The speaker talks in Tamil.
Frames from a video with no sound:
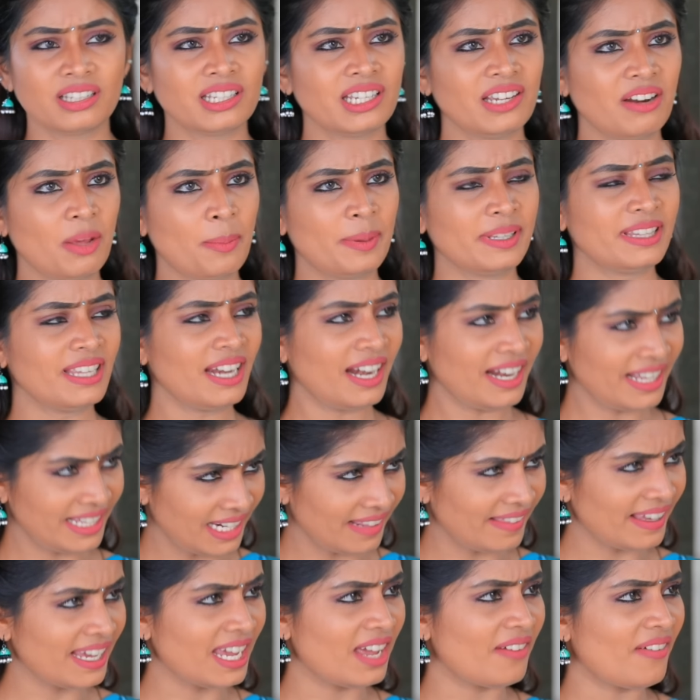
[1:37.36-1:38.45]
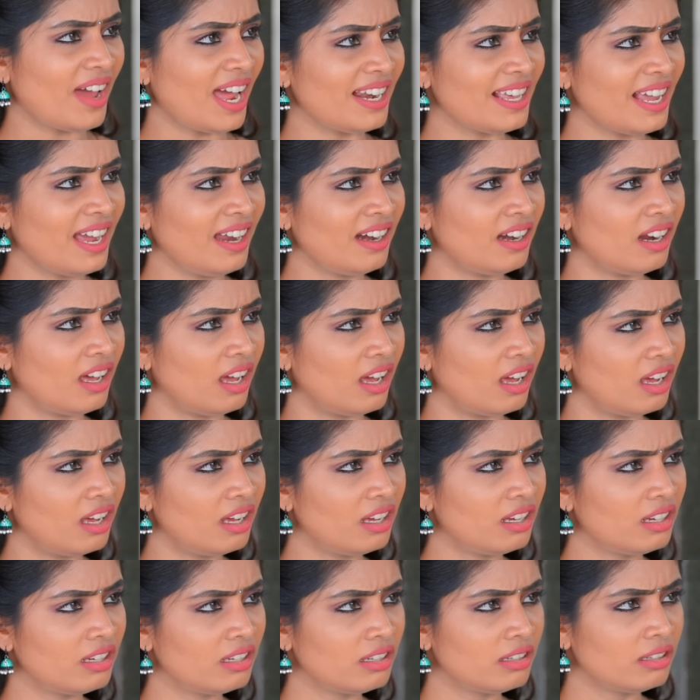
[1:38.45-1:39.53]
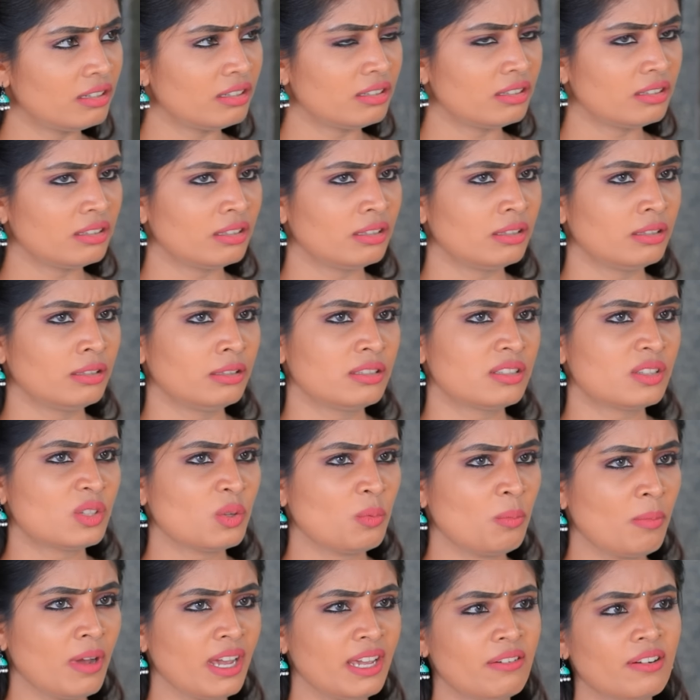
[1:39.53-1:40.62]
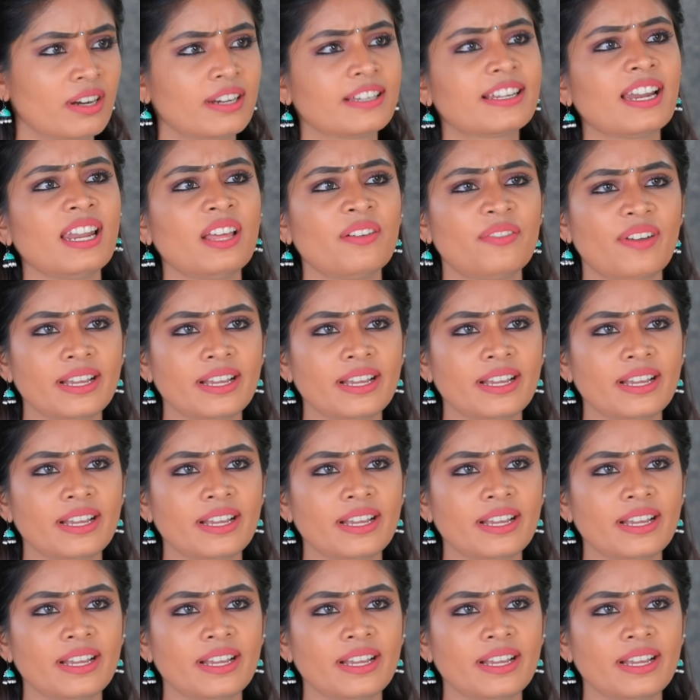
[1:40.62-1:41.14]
இவளை பத்தி நினைக்கிறதே என் வேலையா என்ன சும்மா இவங்களுக்கெல்லாம்